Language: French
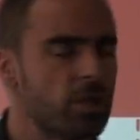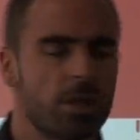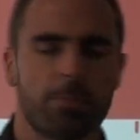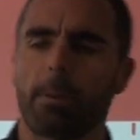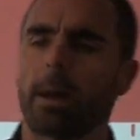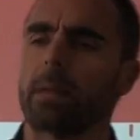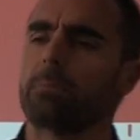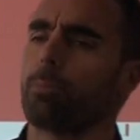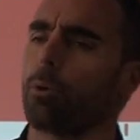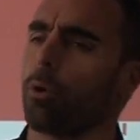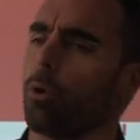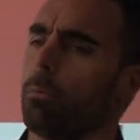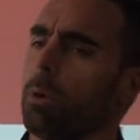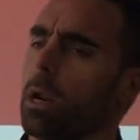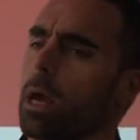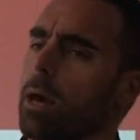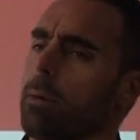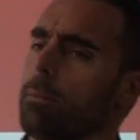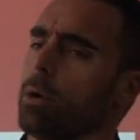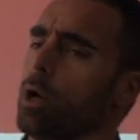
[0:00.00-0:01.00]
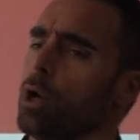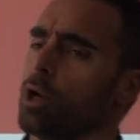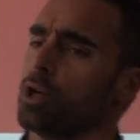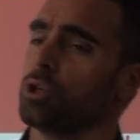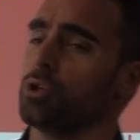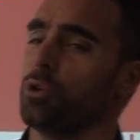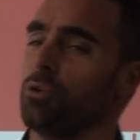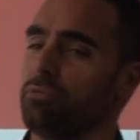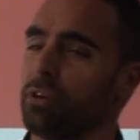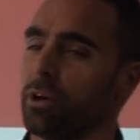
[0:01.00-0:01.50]
dit pas de problème,
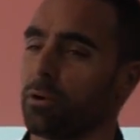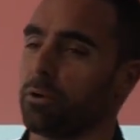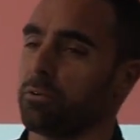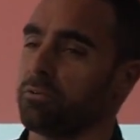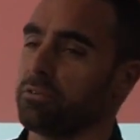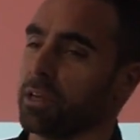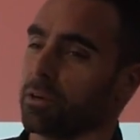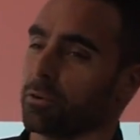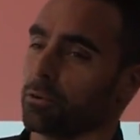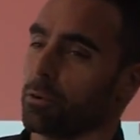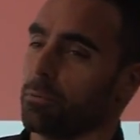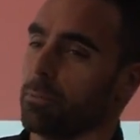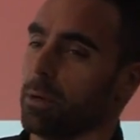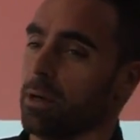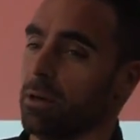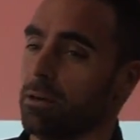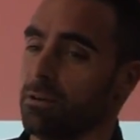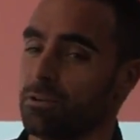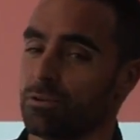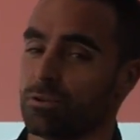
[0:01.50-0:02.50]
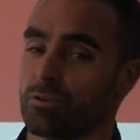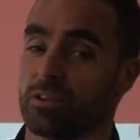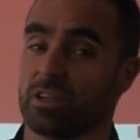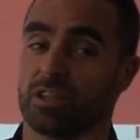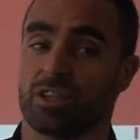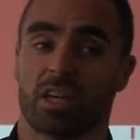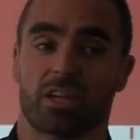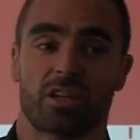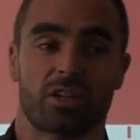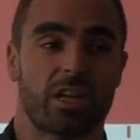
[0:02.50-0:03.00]
je vais revenir demain, je vais
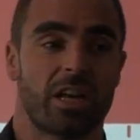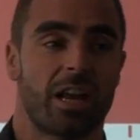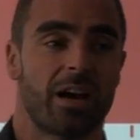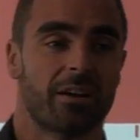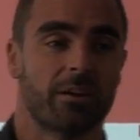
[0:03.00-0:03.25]
chercher la